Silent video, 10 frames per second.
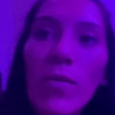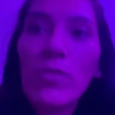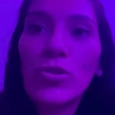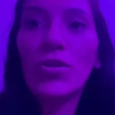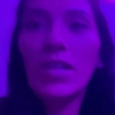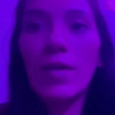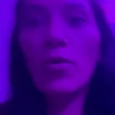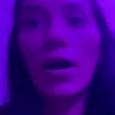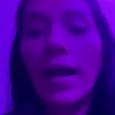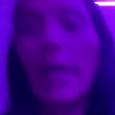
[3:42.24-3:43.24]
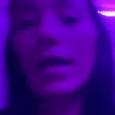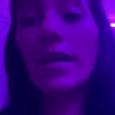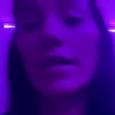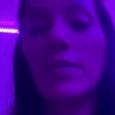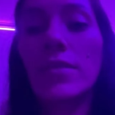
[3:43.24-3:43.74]
cuando yo grabo
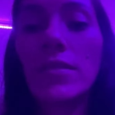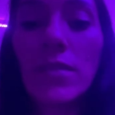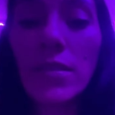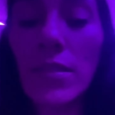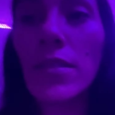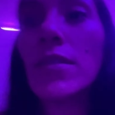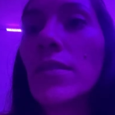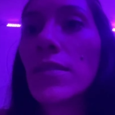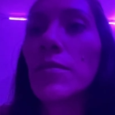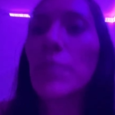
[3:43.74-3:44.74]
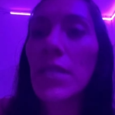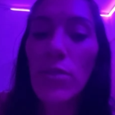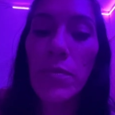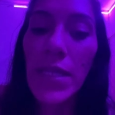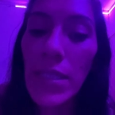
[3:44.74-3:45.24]
acá y
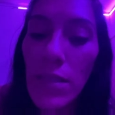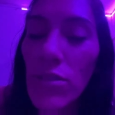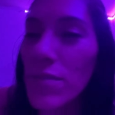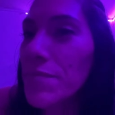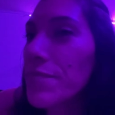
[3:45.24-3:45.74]
prendo mi arito.